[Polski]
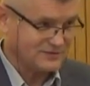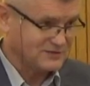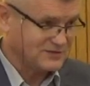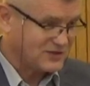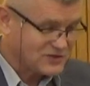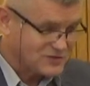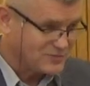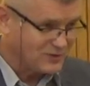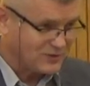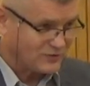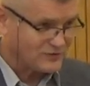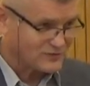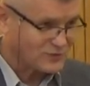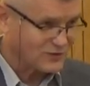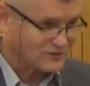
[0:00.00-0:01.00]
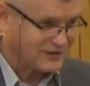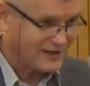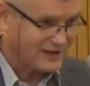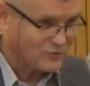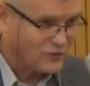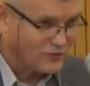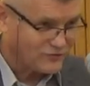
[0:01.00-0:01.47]
10 milionów złotych,
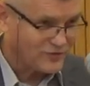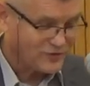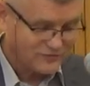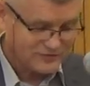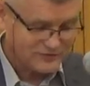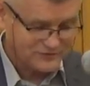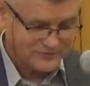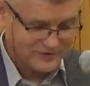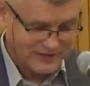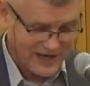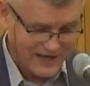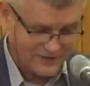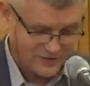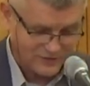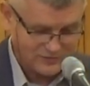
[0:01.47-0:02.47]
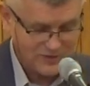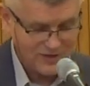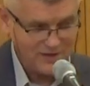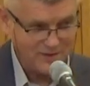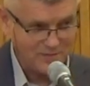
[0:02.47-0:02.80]
ale główną wygraną